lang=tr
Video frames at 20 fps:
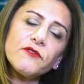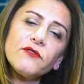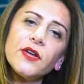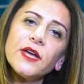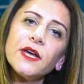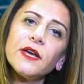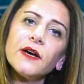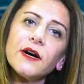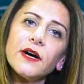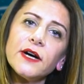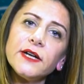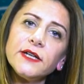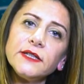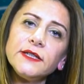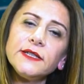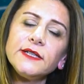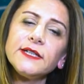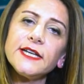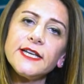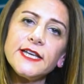ve
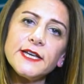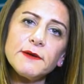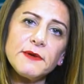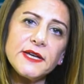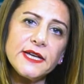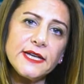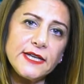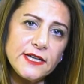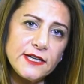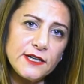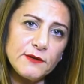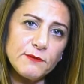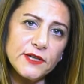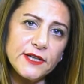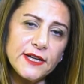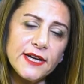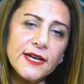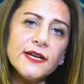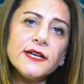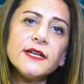Aralık
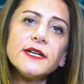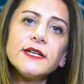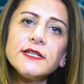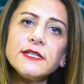2020'de